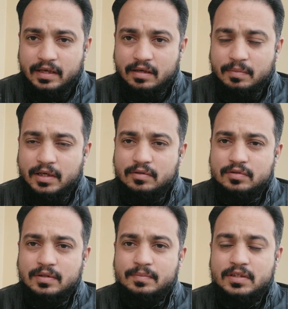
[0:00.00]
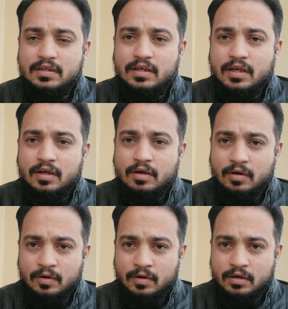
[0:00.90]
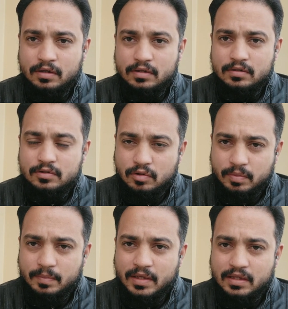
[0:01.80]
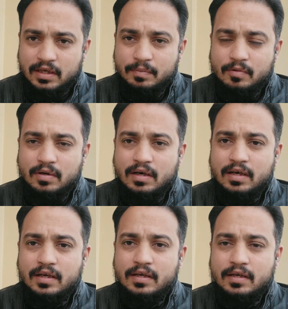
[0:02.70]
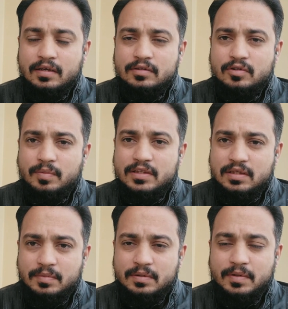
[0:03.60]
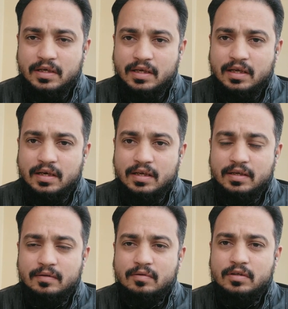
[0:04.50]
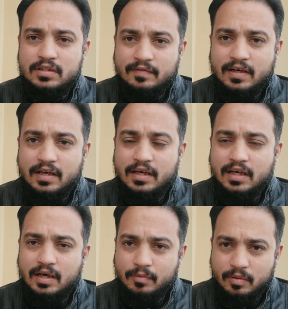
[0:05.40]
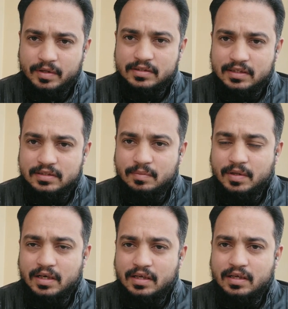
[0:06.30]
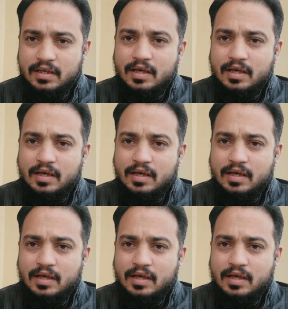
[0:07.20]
एक एक बात को समझें और जो भी बात आपको करनी है जो बात समझ में नहीं आ रही है कोई सवाल है आप कमेंट सेक्शन में लिखें